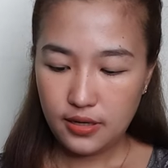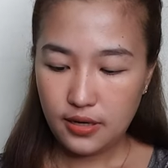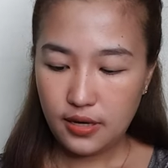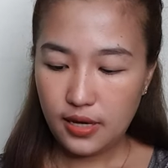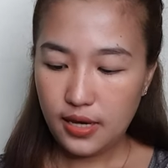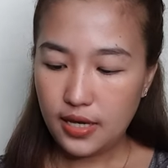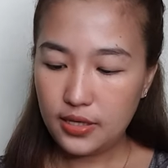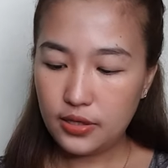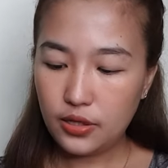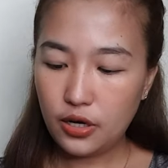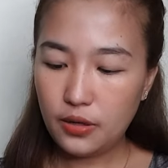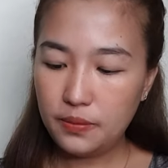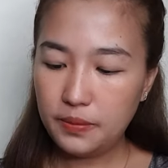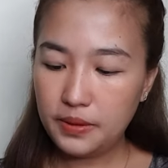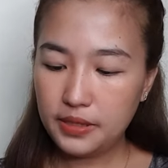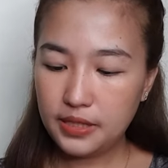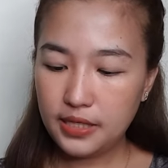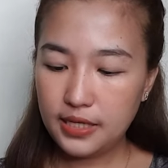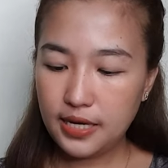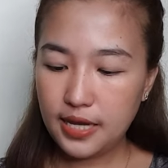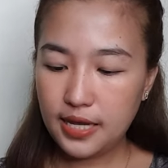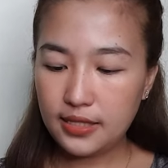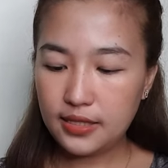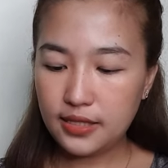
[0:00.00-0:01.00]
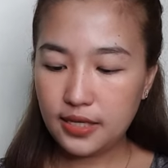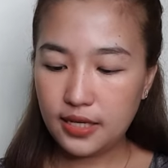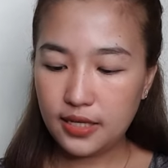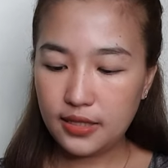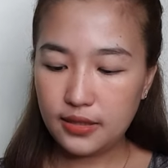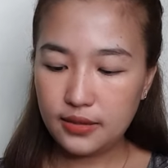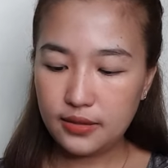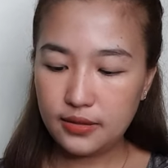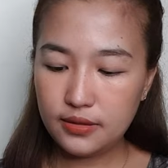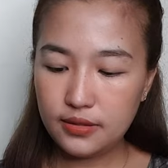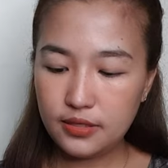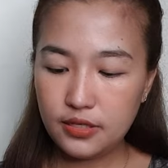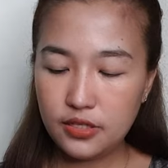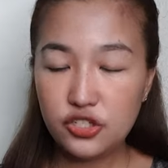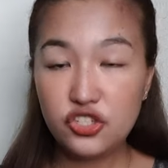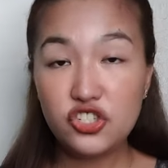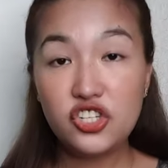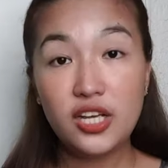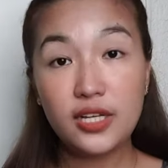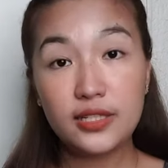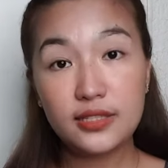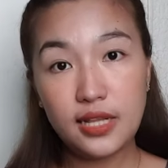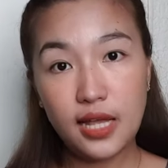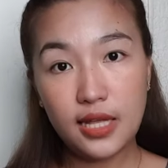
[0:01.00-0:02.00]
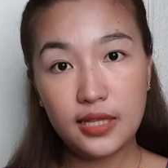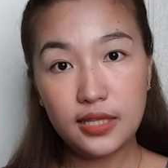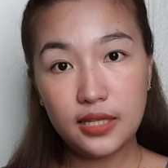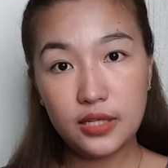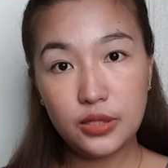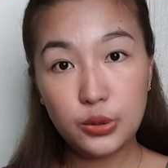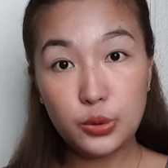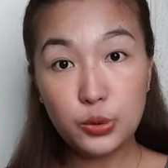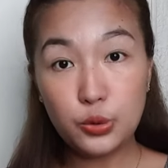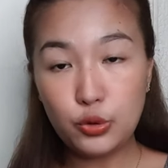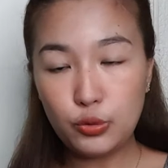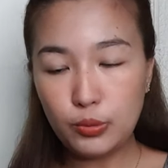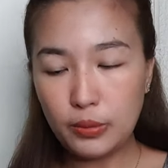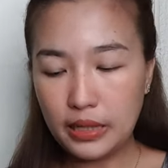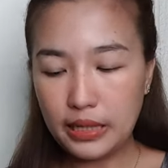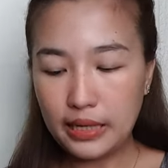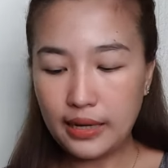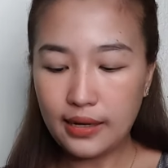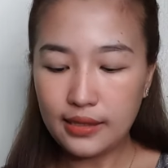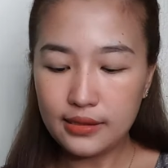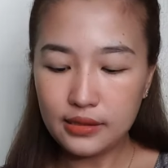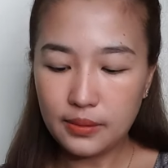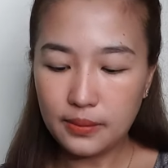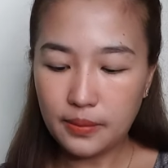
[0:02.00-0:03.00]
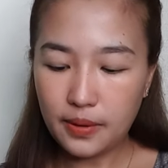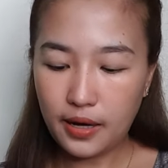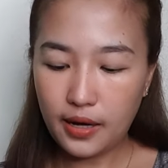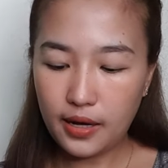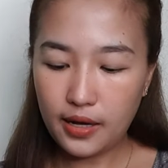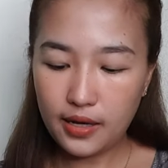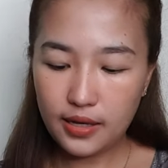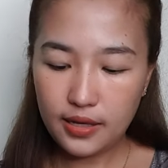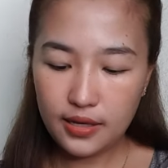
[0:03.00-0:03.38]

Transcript: Ayan, open na natin. Check natin kung gumagana ba.